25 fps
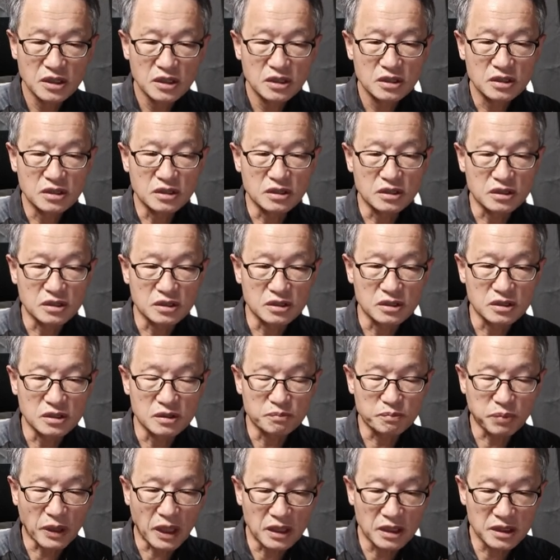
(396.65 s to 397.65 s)
에,
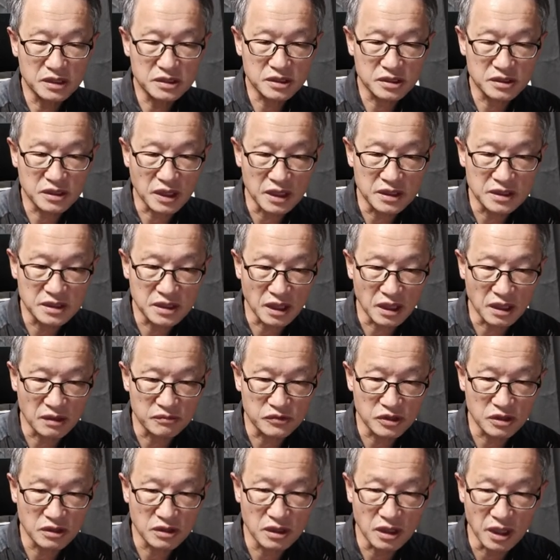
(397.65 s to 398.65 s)
팔레스타인
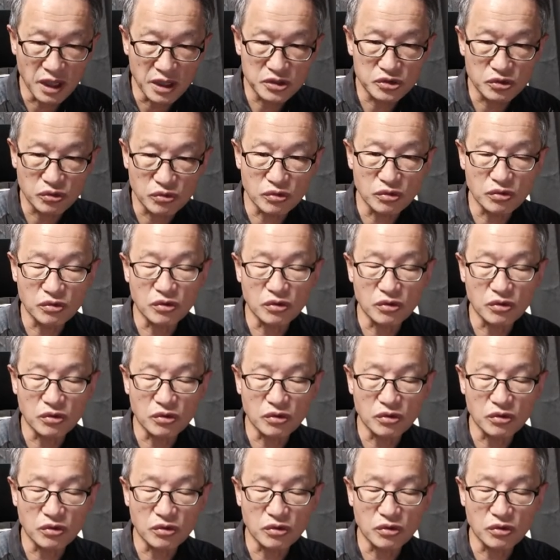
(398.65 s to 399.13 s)
사람들을 내쫓고